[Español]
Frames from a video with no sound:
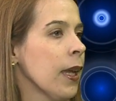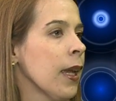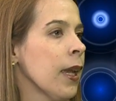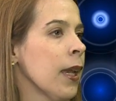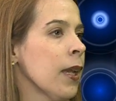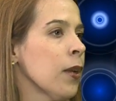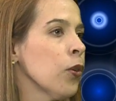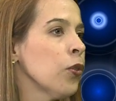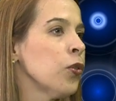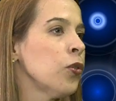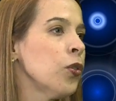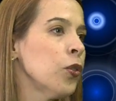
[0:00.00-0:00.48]

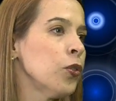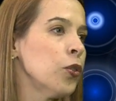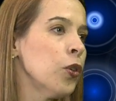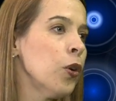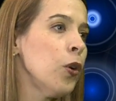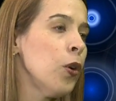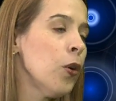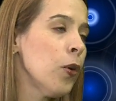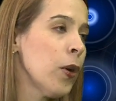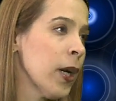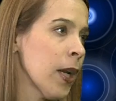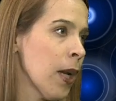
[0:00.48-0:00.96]
eh,
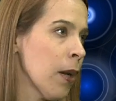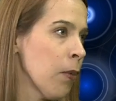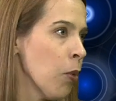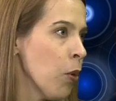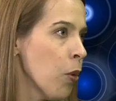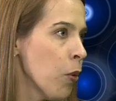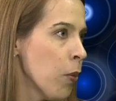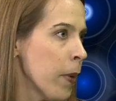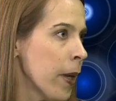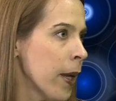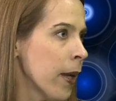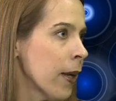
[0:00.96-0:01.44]
nosotros
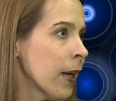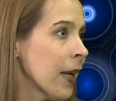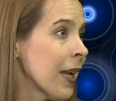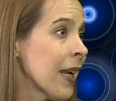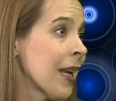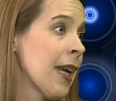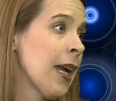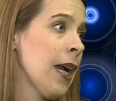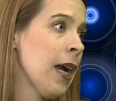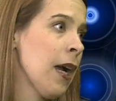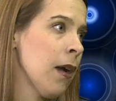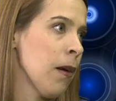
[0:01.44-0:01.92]
logramos ver
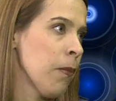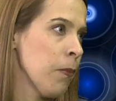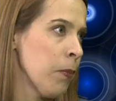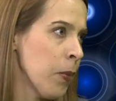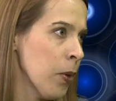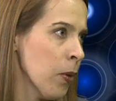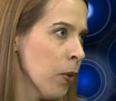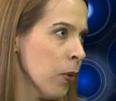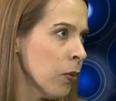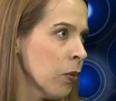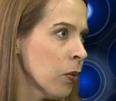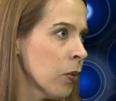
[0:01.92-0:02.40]

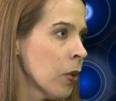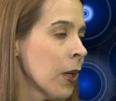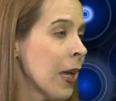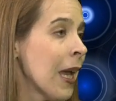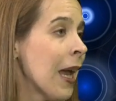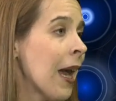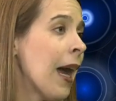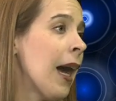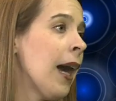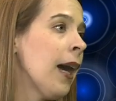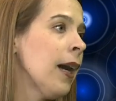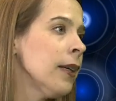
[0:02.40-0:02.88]
cambios
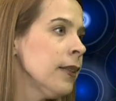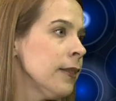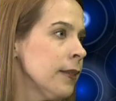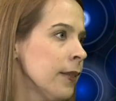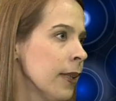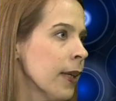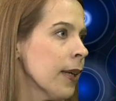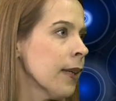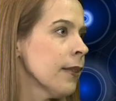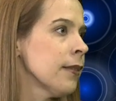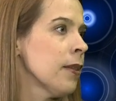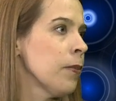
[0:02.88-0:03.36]

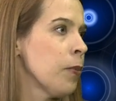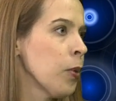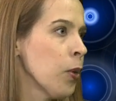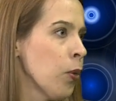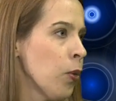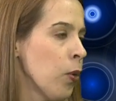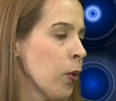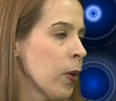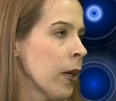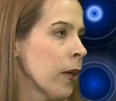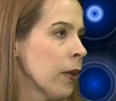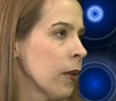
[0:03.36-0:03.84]
antes que se
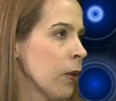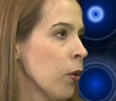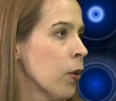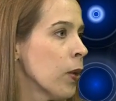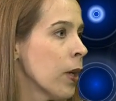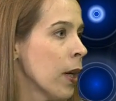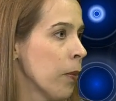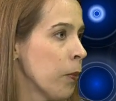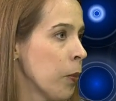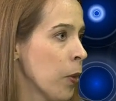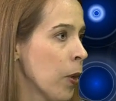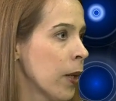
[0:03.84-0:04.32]
produzcan los
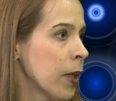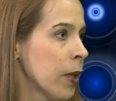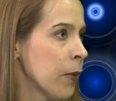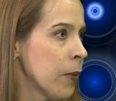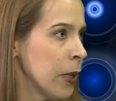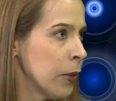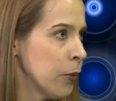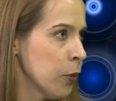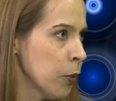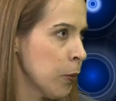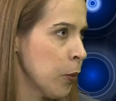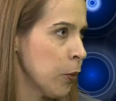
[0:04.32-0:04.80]
cambios a
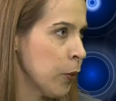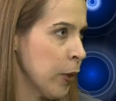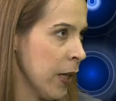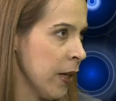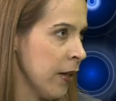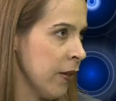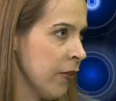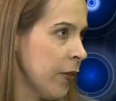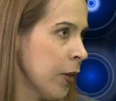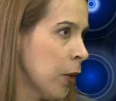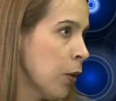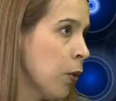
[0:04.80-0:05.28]
nivel
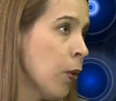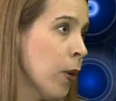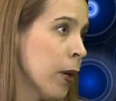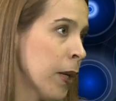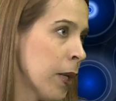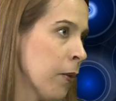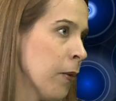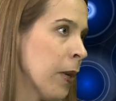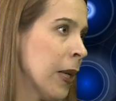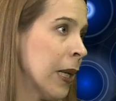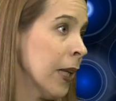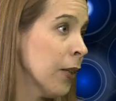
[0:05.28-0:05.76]
tomográfico, o a
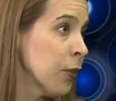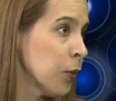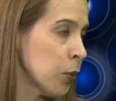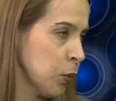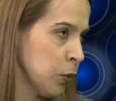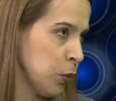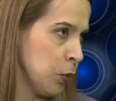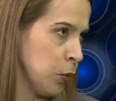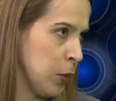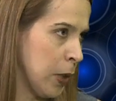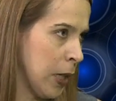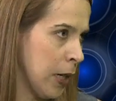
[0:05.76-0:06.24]
nivel
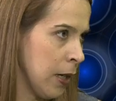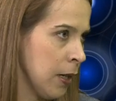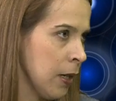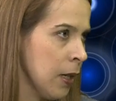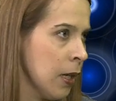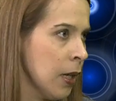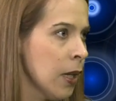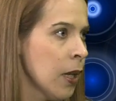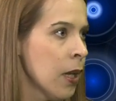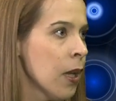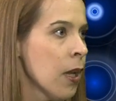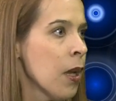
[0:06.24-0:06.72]
estructural
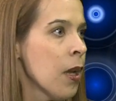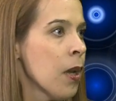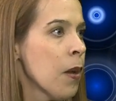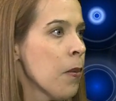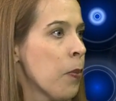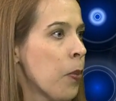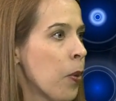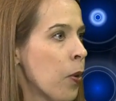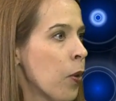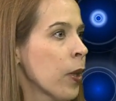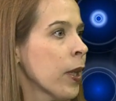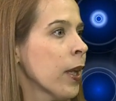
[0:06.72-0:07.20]

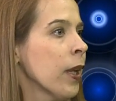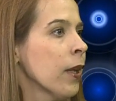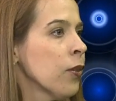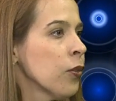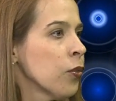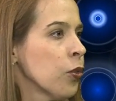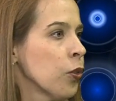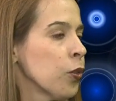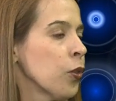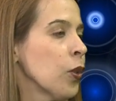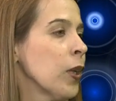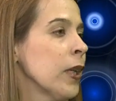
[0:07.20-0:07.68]
porque
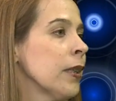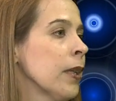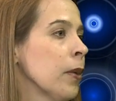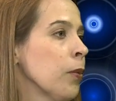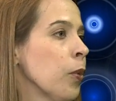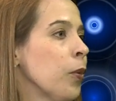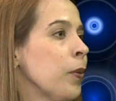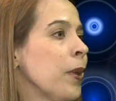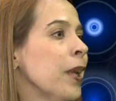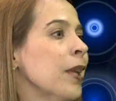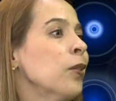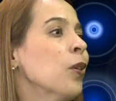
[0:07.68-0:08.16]
nosotros
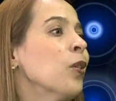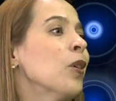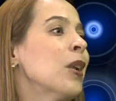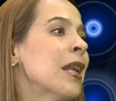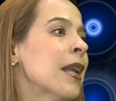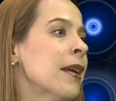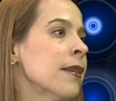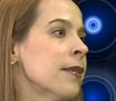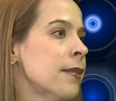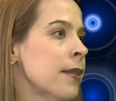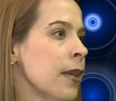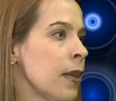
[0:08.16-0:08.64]
estamos viendo
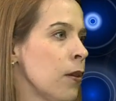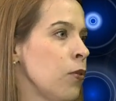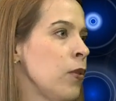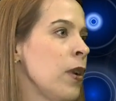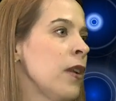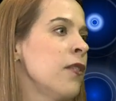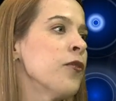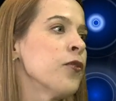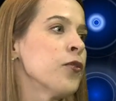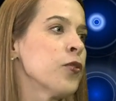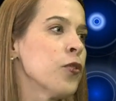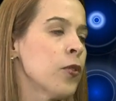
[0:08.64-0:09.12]
la
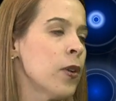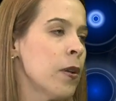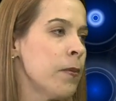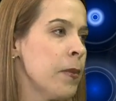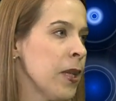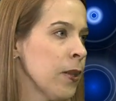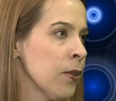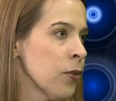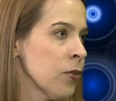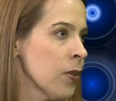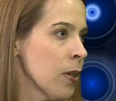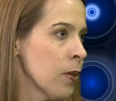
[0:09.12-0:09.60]
célula, el
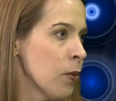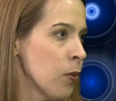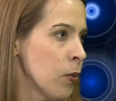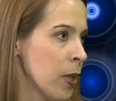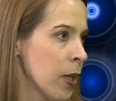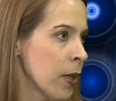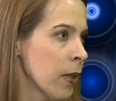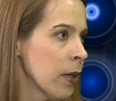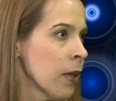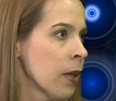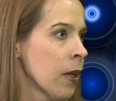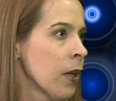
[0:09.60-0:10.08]
funcionamiento
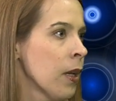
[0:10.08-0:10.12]
celular.